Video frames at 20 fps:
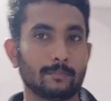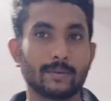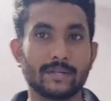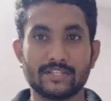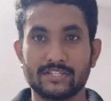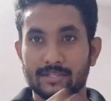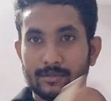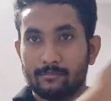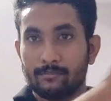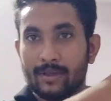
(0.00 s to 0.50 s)

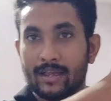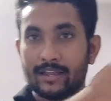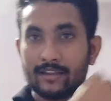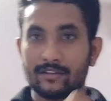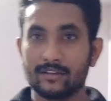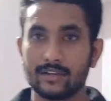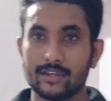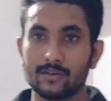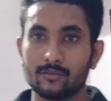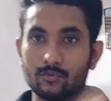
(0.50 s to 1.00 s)
पंचिम
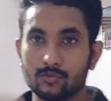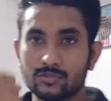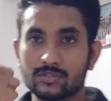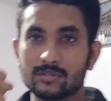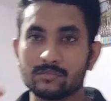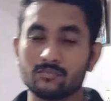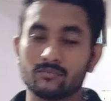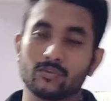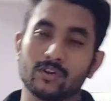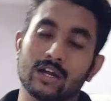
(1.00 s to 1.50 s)
बैग नहीं है वो
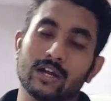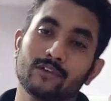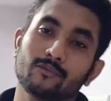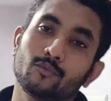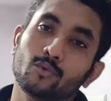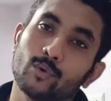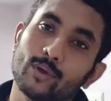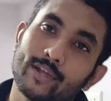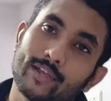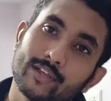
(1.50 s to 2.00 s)
सब वहाँ
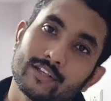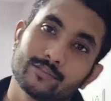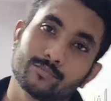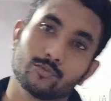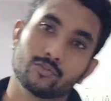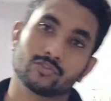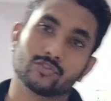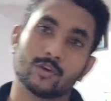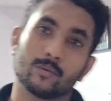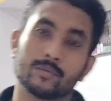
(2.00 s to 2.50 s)
वो है
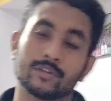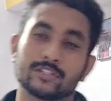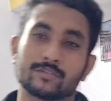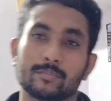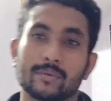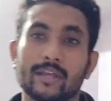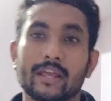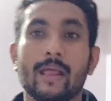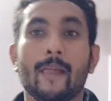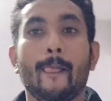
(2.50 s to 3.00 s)
स्पोर्ट्स
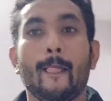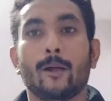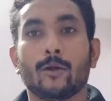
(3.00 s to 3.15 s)
कॉम्प्लेक्स में